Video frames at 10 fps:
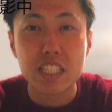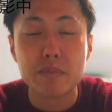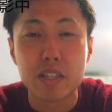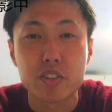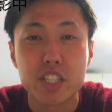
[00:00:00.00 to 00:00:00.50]

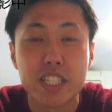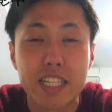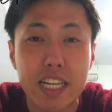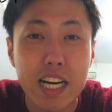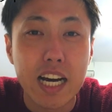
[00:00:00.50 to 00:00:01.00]
今の時期
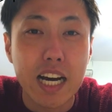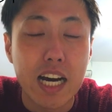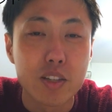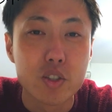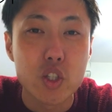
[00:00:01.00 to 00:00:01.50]
から
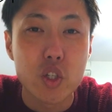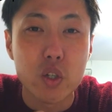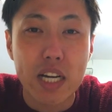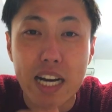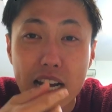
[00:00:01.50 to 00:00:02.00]
花粉症
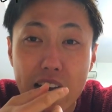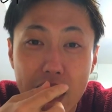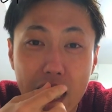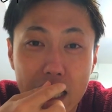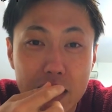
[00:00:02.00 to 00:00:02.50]
が
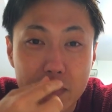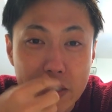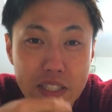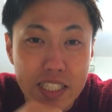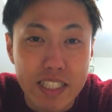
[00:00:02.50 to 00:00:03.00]
鼻
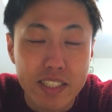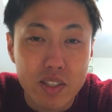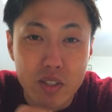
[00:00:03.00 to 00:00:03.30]
水が